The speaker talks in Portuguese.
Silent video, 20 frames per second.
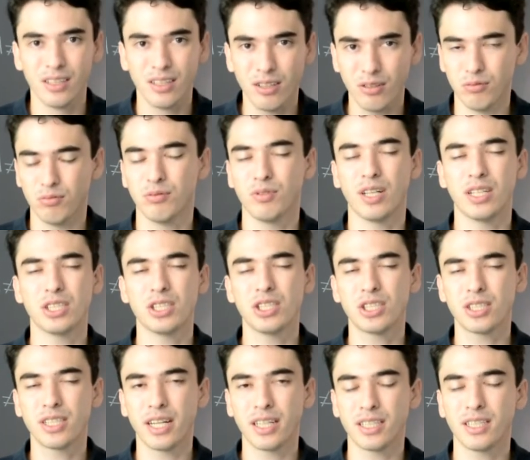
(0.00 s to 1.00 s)
Não, a
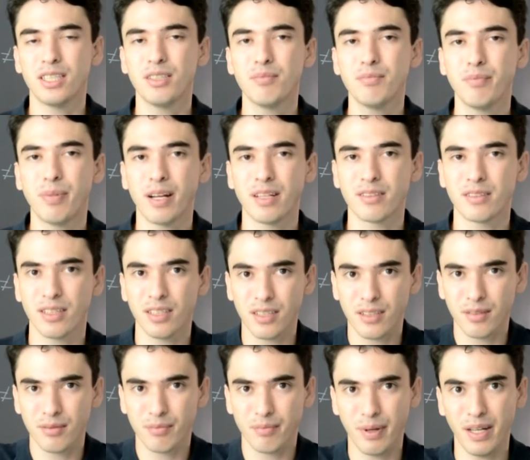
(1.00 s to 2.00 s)
gente está aqui para
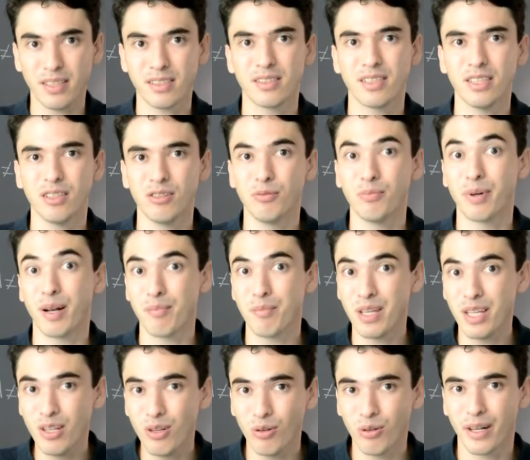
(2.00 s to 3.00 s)
ser parceiro, para
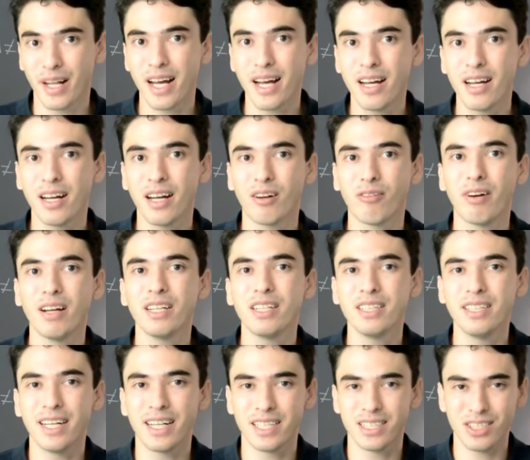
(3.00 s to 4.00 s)
melhorar a
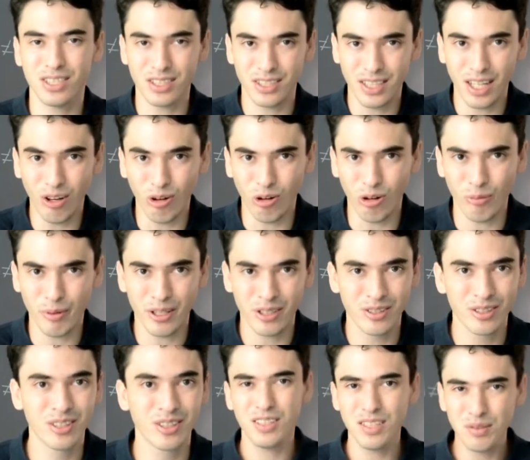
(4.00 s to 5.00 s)
qualidade da
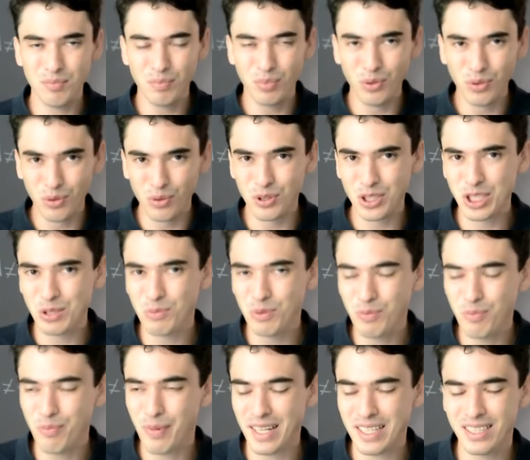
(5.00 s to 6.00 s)
obra. E por
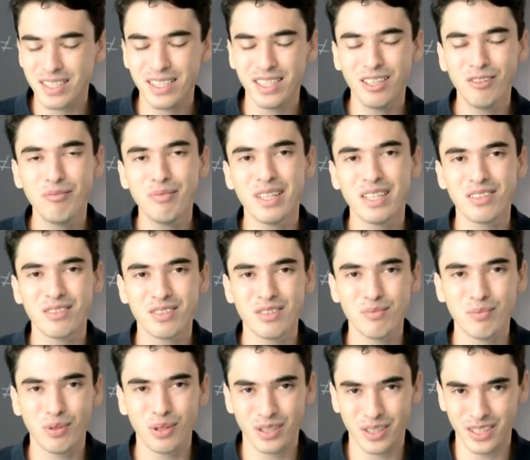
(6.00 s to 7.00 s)
último, mas não menos
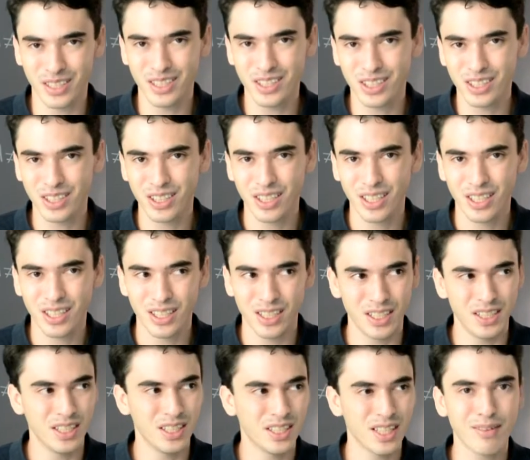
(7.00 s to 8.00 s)
importante,
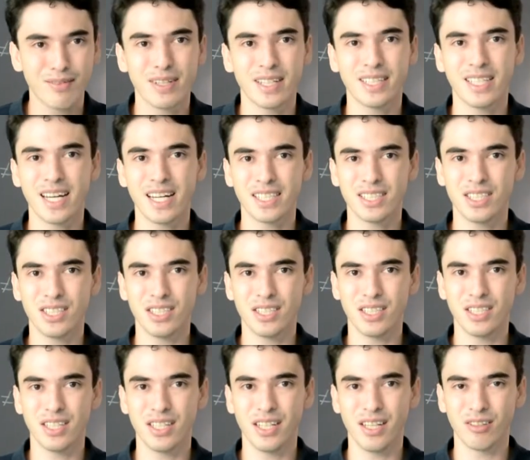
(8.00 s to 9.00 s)
e na
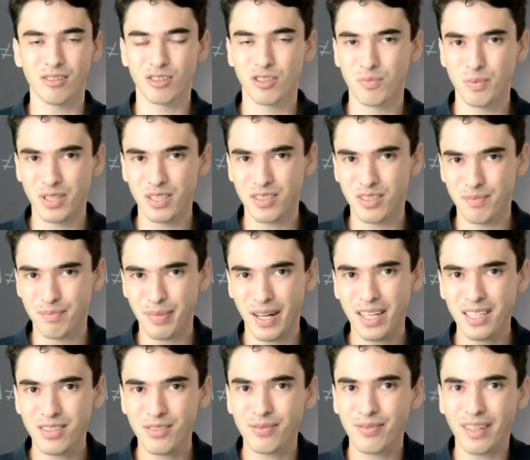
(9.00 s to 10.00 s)
verdade é um dos
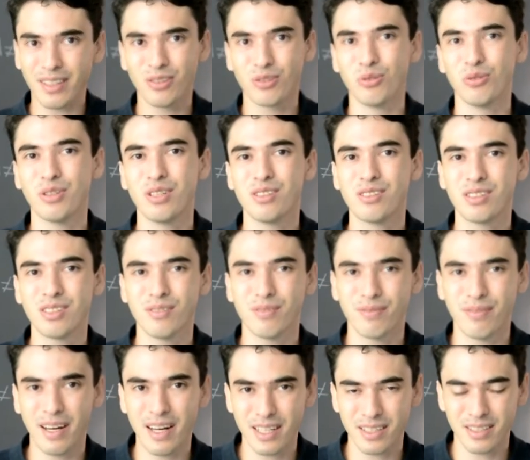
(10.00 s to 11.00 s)
principais fatores que
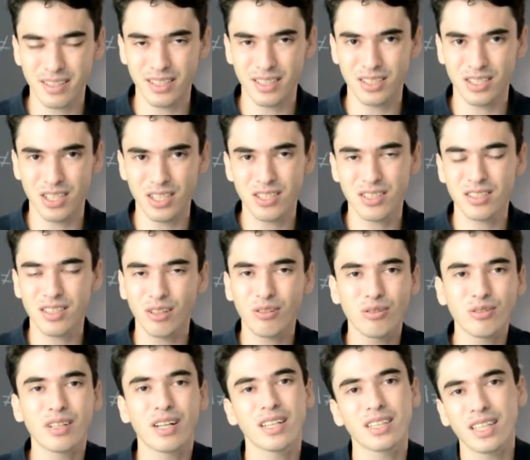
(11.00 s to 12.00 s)
fazem a gente ser
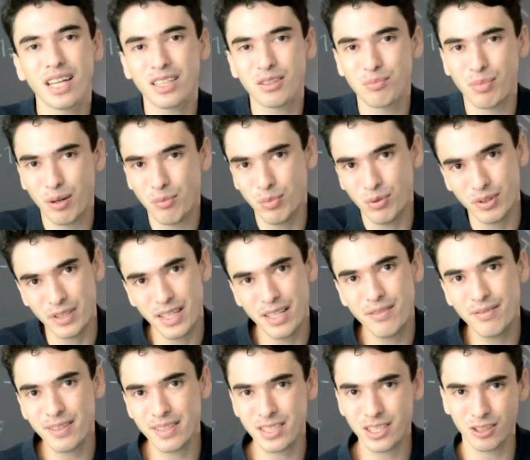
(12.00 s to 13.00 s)
contratado para
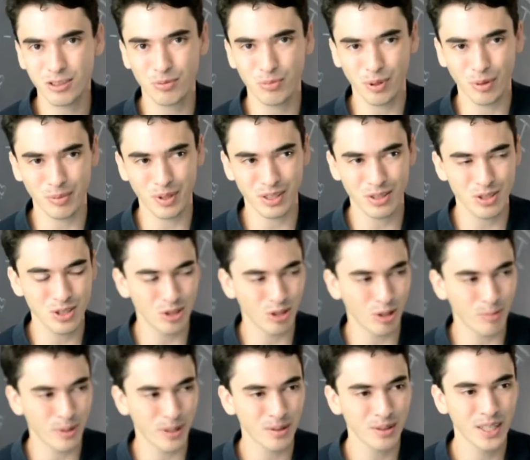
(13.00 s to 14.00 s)
poder fazer o acompanhamento
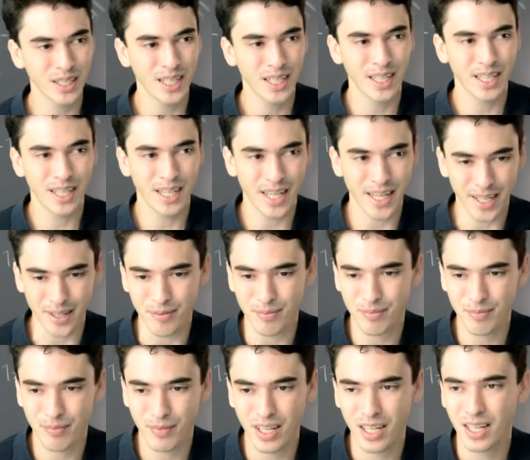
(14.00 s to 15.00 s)
de obra é